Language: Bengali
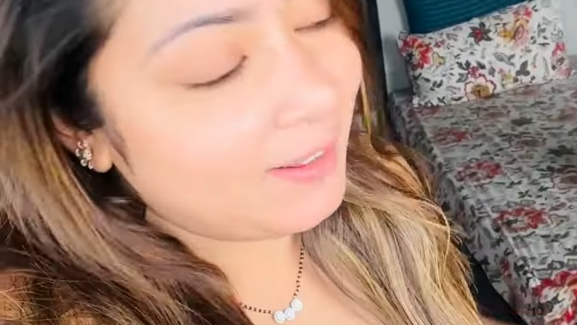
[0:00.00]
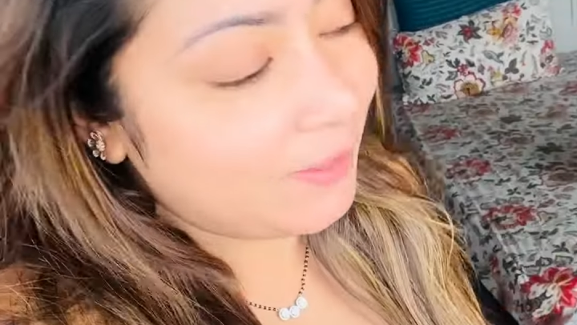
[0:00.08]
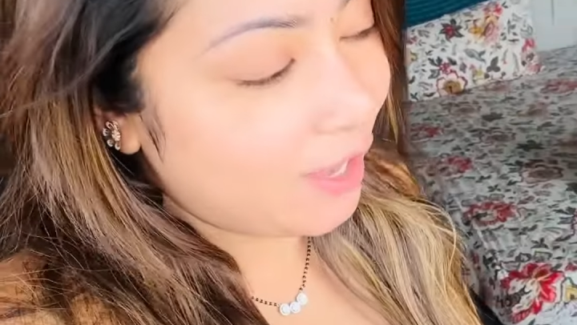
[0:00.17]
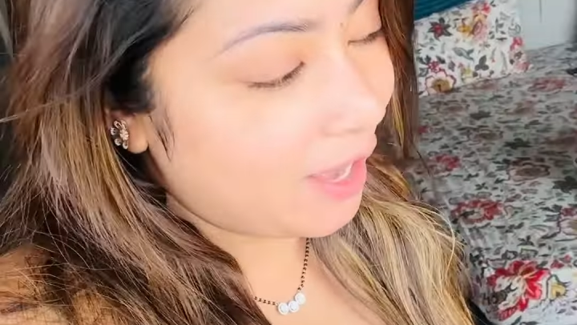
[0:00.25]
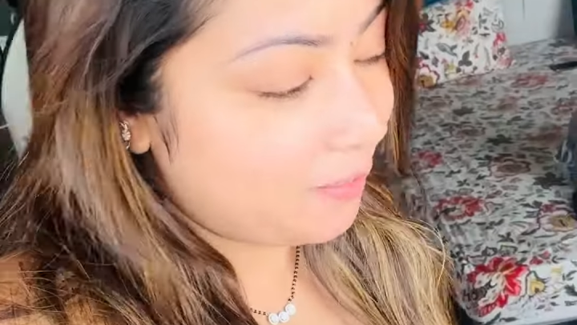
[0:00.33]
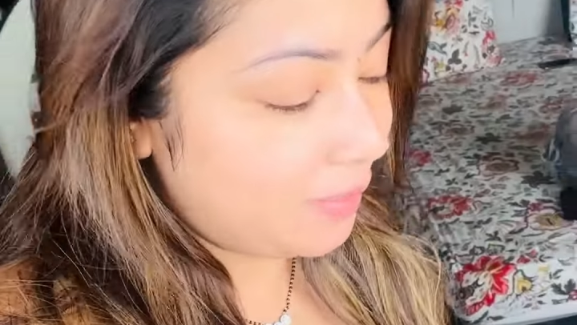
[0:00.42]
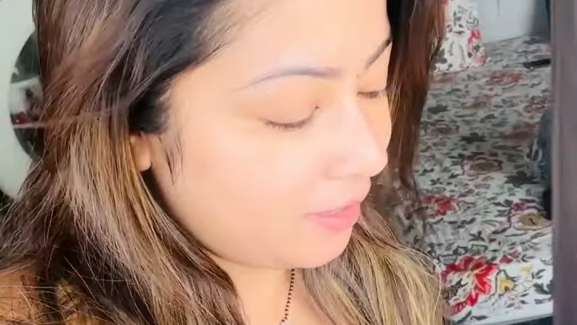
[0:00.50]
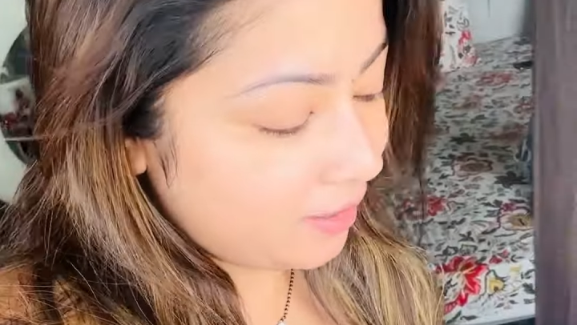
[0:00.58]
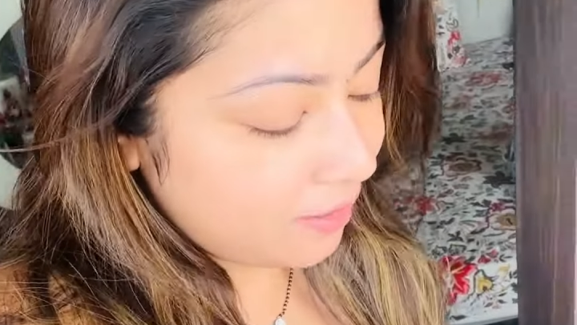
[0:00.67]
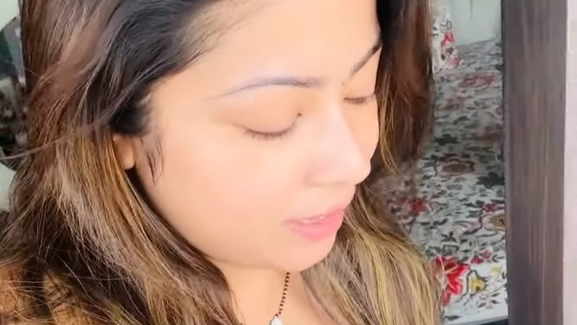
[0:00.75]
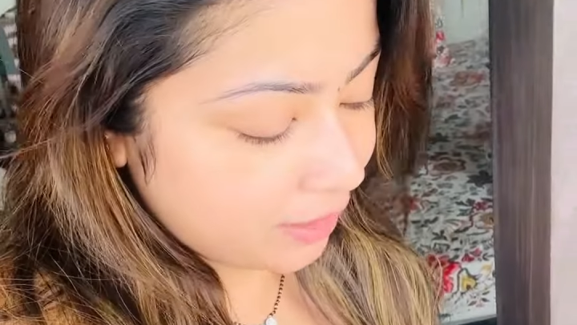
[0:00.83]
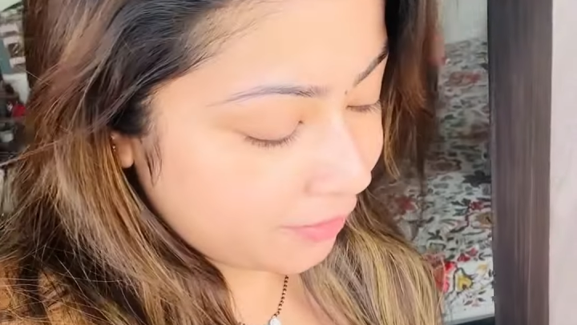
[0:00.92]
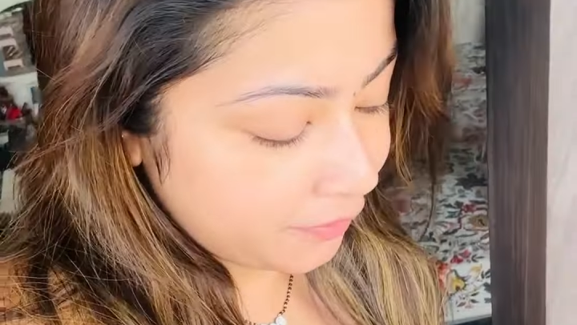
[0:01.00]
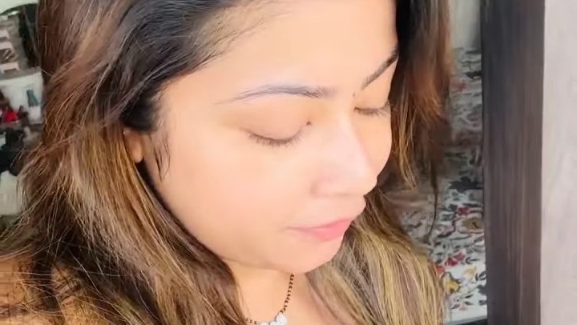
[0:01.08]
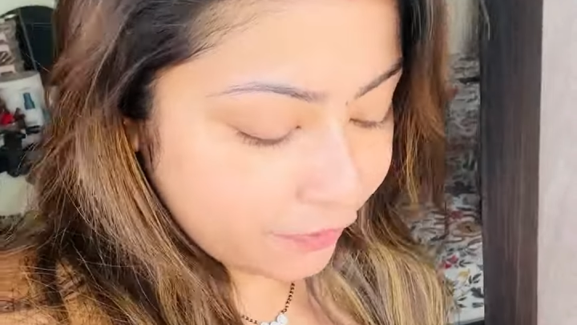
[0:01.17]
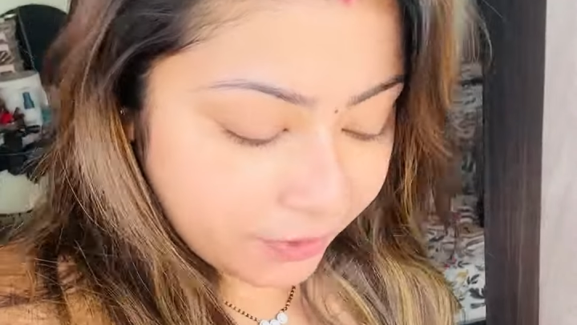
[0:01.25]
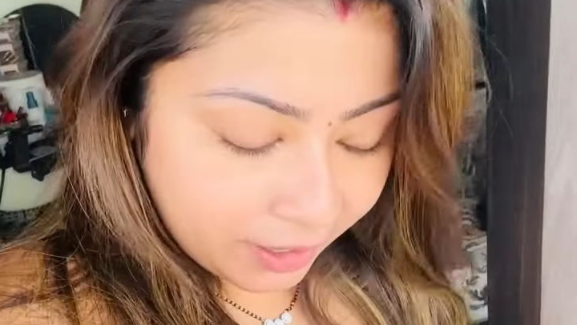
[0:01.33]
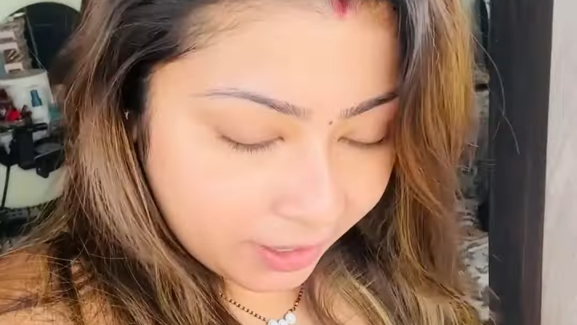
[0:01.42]
তা আমি একদম
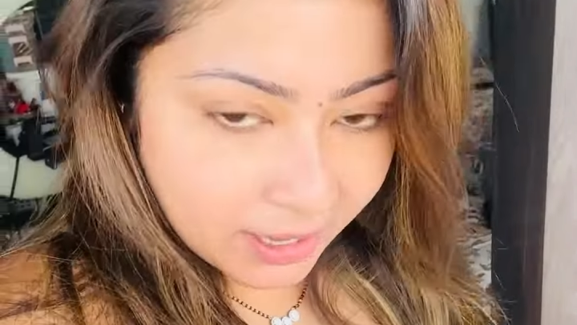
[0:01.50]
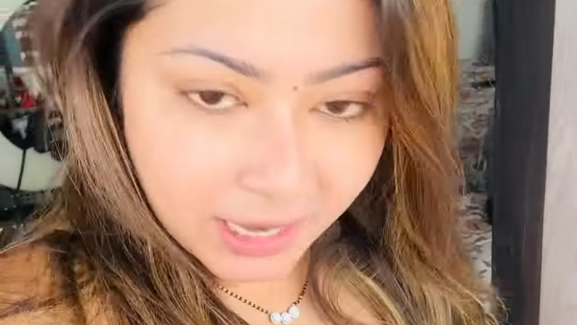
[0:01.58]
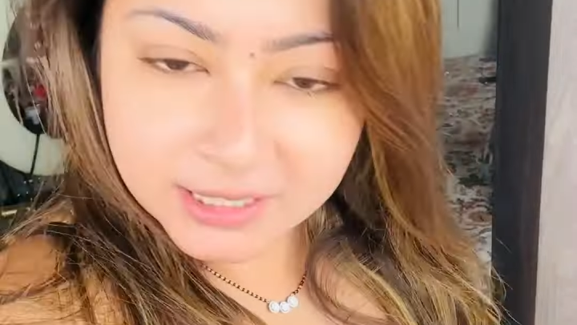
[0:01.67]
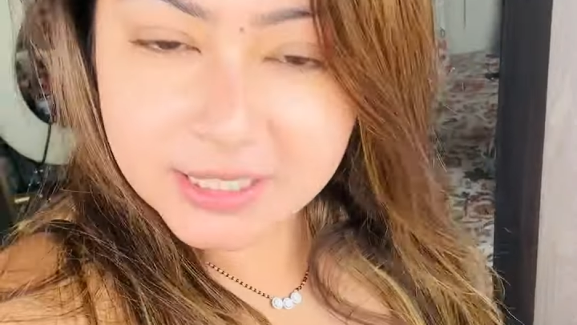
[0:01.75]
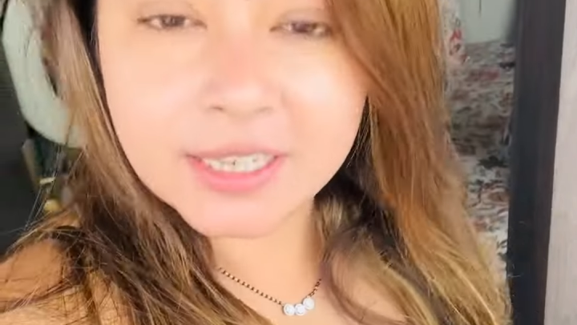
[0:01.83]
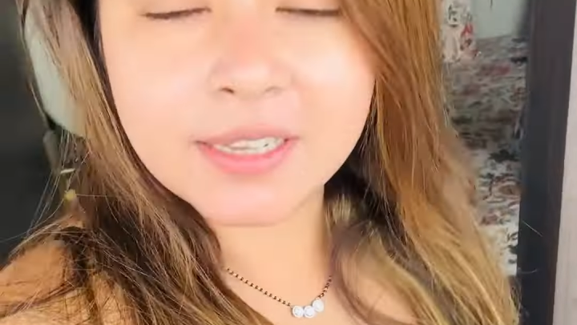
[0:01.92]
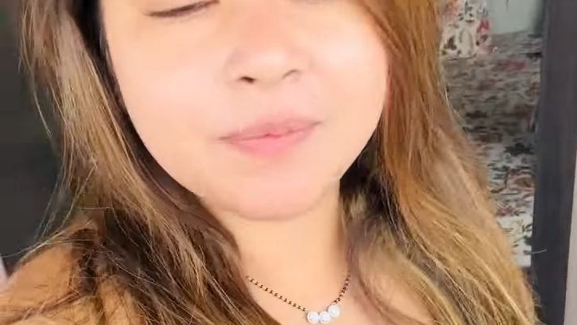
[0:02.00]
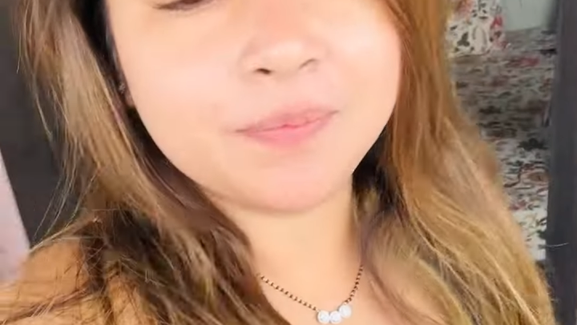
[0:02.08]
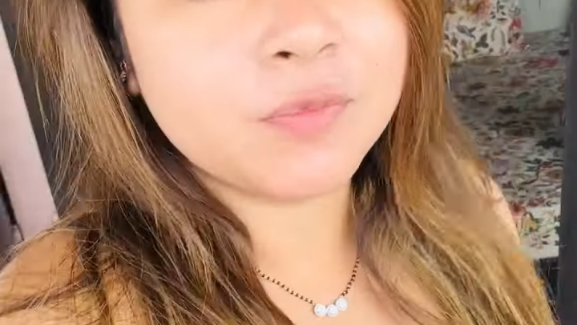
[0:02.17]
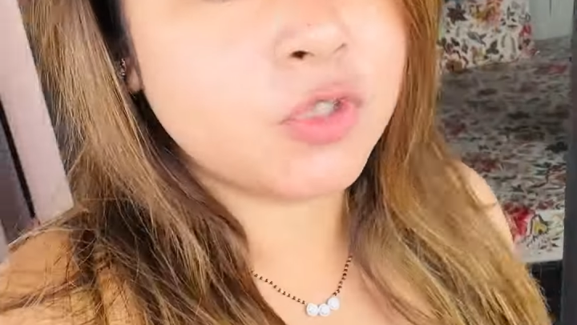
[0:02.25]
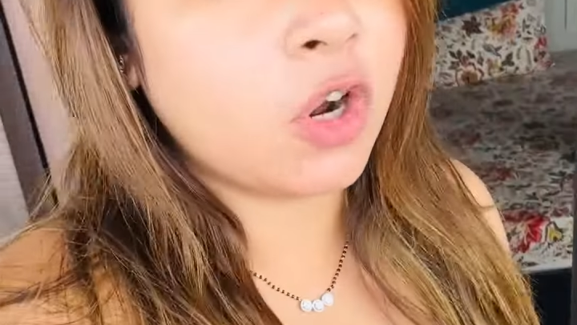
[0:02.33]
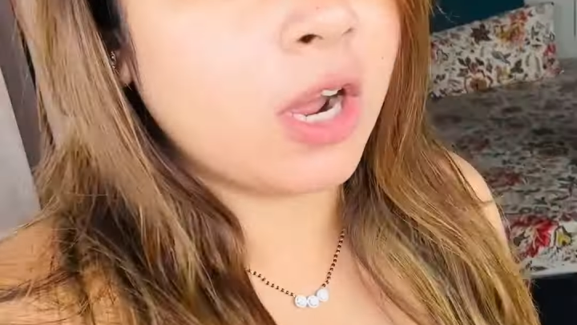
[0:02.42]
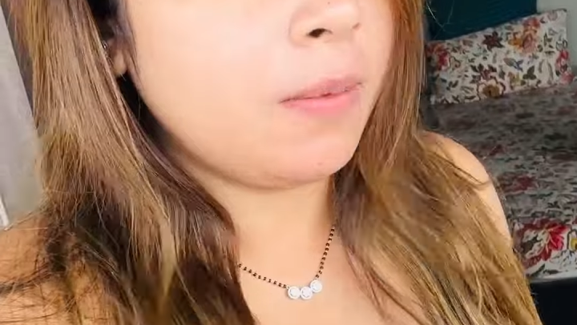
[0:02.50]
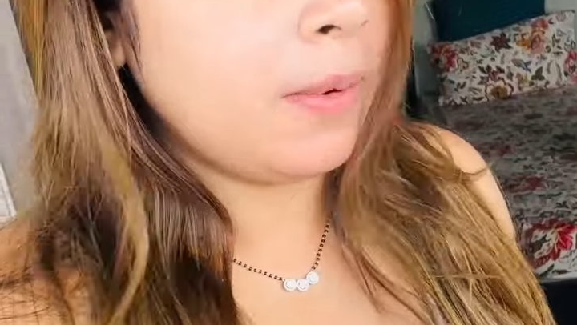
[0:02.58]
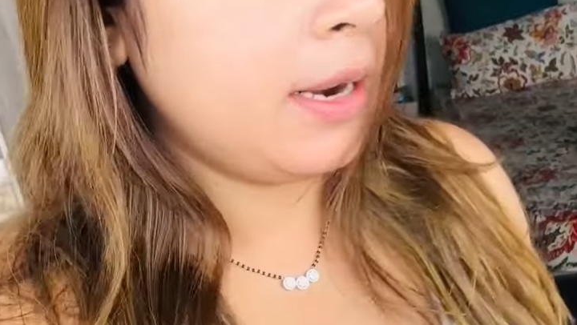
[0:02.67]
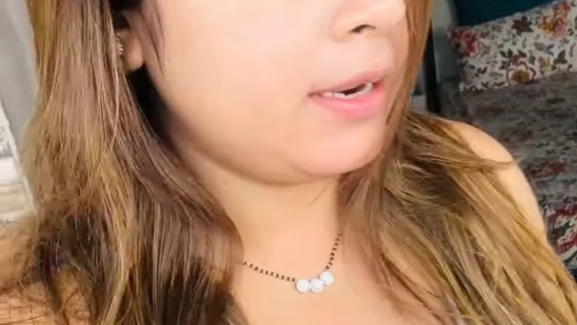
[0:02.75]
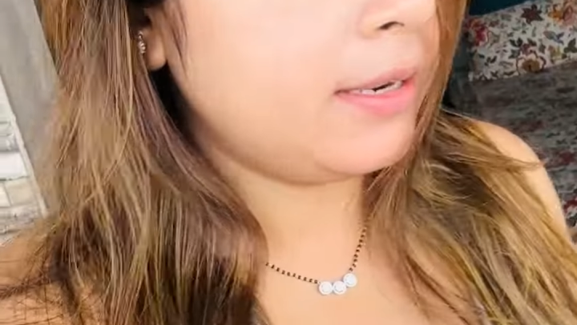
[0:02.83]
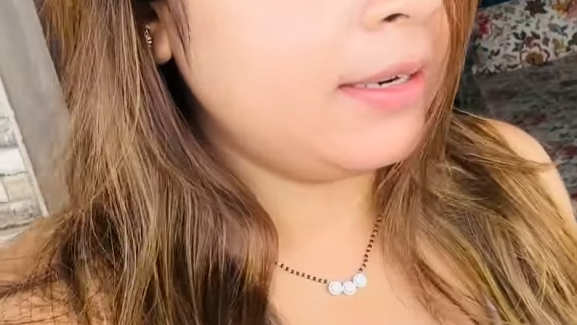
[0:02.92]
ফ্রি আজকে
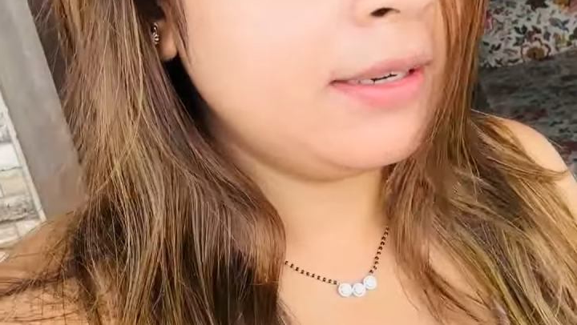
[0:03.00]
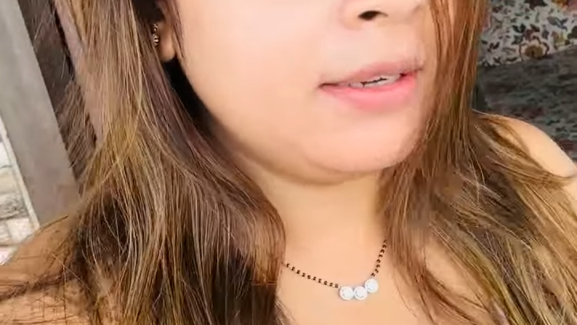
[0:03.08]
সকালবেলাটা